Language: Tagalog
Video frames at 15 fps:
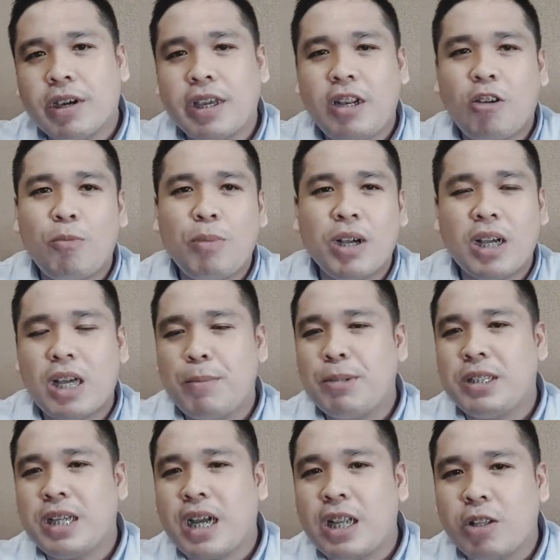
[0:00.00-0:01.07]
Kailan ko magagamit
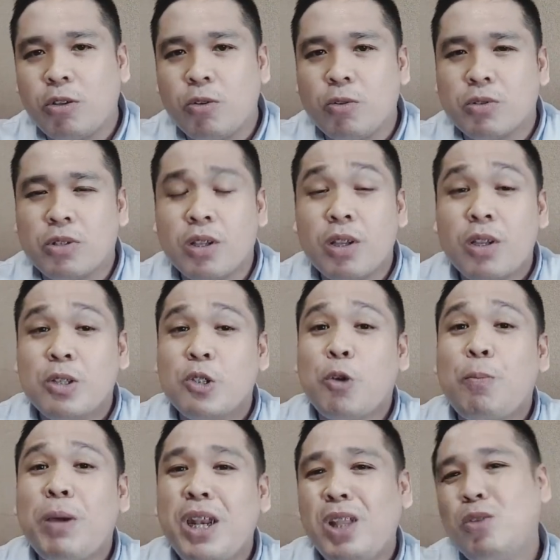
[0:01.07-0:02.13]
si calculus?
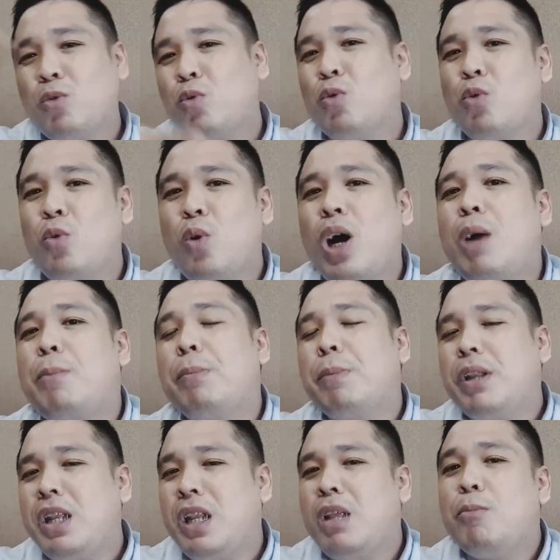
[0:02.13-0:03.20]
So pag nagtuturo ka, pag
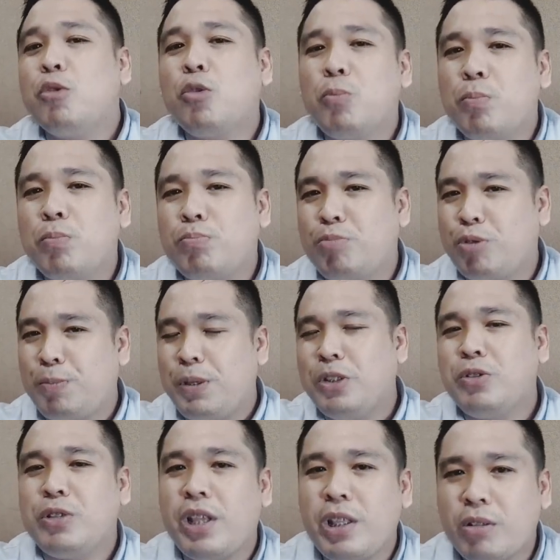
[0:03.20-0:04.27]
pinili mo tong
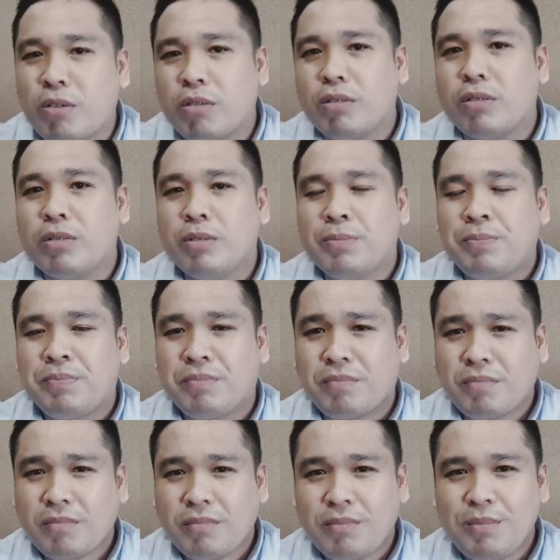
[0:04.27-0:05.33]
profession na ito,
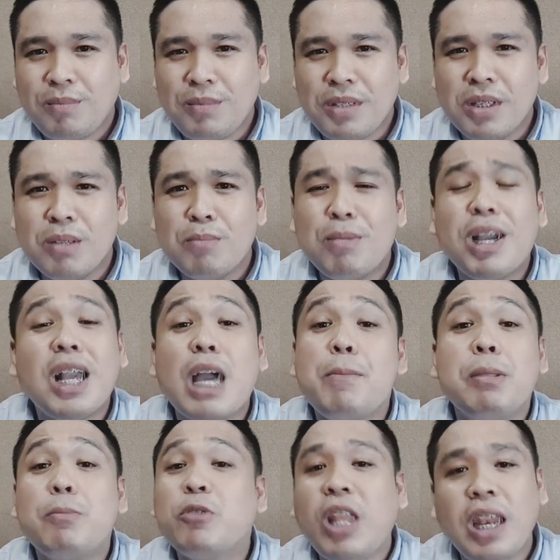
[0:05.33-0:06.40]

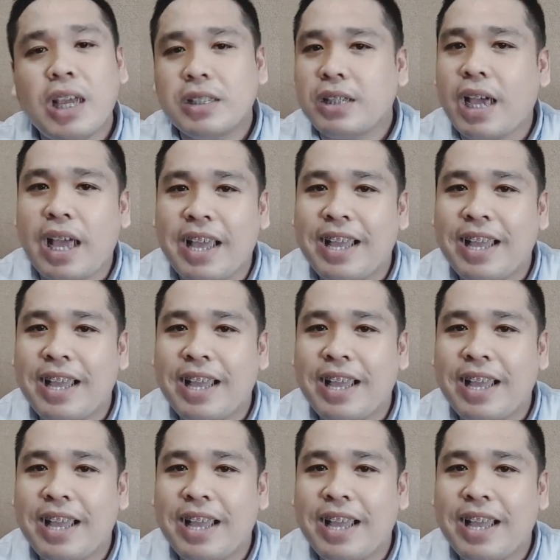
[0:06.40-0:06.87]
magagamit mo talaga siya.